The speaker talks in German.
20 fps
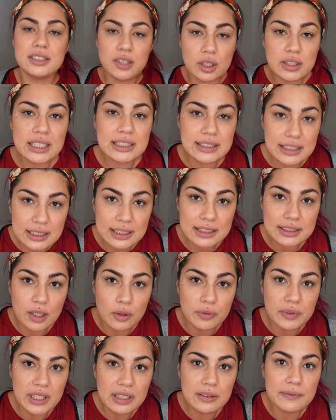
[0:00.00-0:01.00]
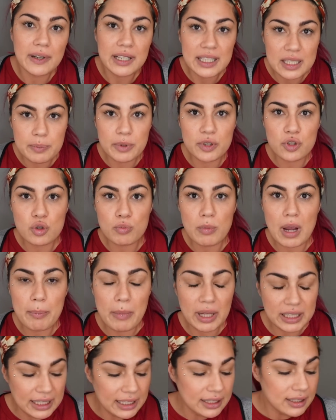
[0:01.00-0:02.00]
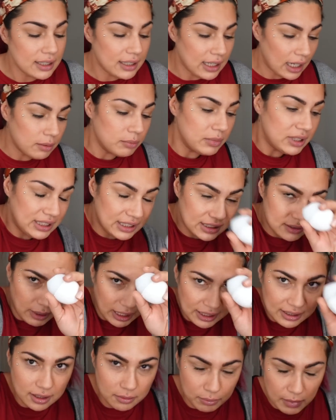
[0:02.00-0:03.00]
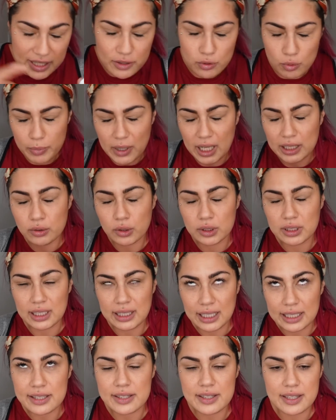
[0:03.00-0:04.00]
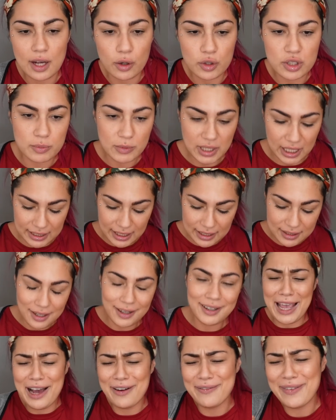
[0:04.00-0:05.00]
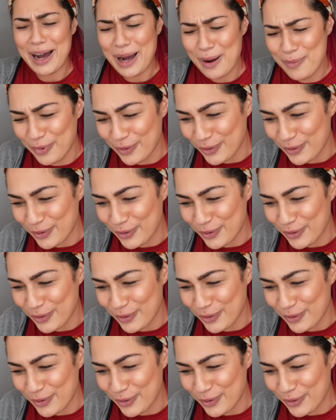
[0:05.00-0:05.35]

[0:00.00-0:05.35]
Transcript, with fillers: So, das Ding ist auf jeden Fall, ich bin zu meinem Mann hingegangen mit diesem anderen Masturbator, letztes Jahr aus dem Kalender. Der war am